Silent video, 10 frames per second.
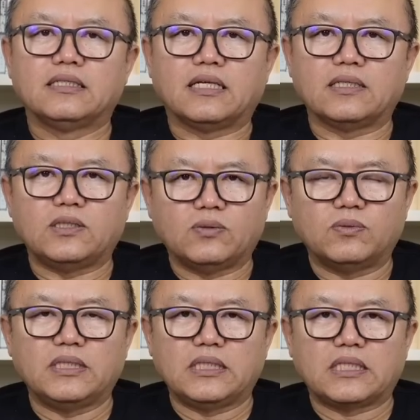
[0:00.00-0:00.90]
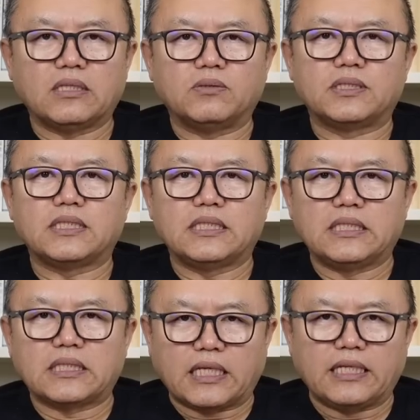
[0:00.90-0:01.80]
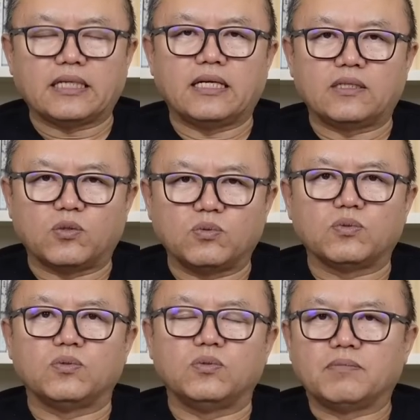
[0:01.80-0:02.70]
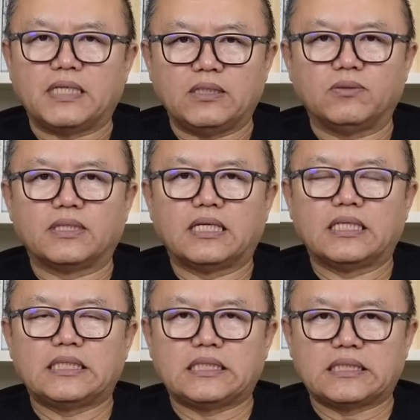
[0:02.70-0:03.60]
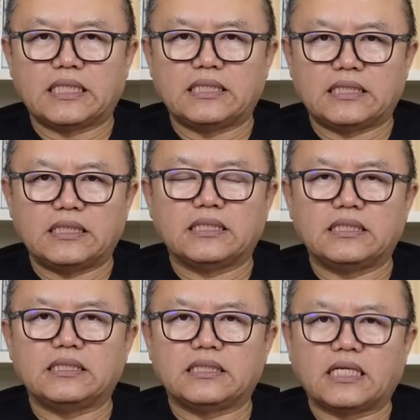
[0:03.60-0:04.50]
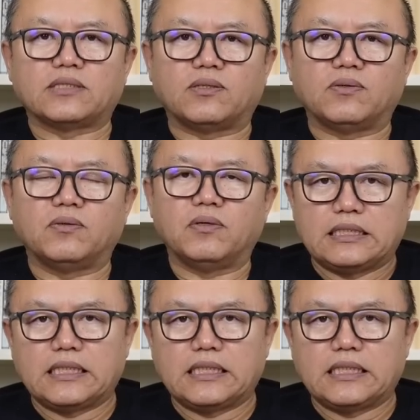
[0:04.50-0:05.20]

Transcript: 啊，有意挑起台海冲突，美国呢在借机下手。